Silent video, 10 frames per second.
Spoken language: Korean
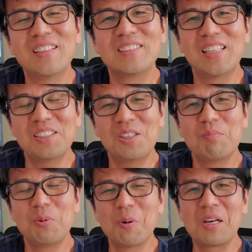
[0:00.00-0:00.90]

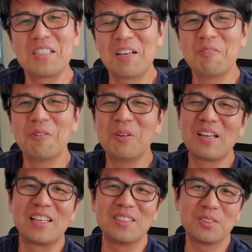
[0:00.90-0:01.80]
사설은 뭐 여기까지 하고
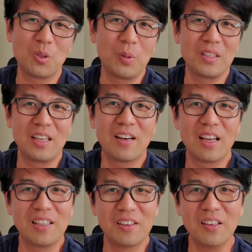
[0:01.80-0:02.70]
가서 소파
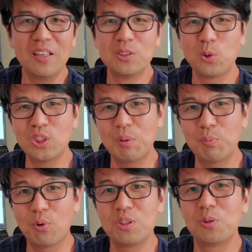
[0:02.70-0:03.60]
리클라이너 손잡이
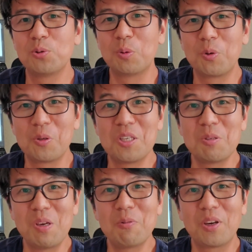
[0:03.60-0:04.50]
부러진 거 좀 교체
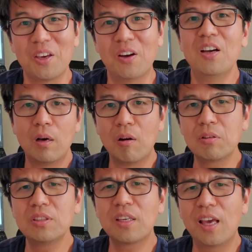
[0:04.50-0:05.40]
좀 해볼게요.
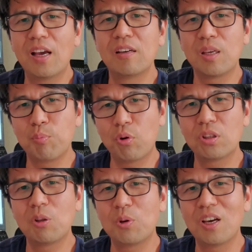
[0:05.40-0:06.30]
엊그저께 애가 그게
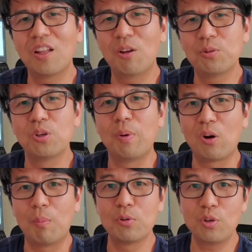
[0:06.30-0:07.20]
부러졌다고 이야기를 해줘서 바로
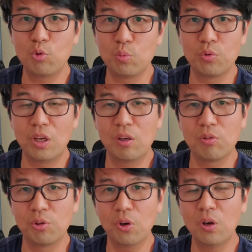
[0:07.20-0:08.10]
아마존에 주문을
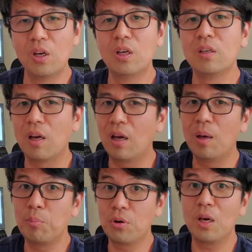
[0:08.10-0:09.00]
했거든요. 아,
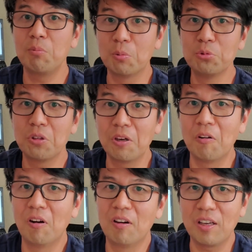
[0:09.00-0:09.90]
프라임 너무 좋아요.
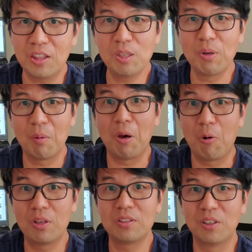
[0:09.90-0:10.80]
이틀 만에 바로
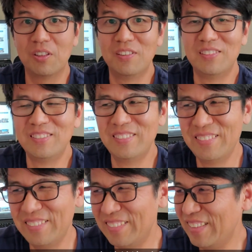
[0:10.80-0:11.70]
왔어요.
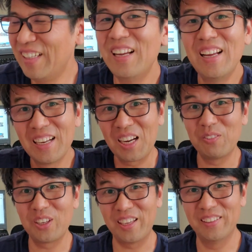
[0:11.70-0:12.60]

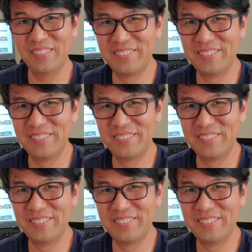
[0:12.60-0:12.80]
가볼게요.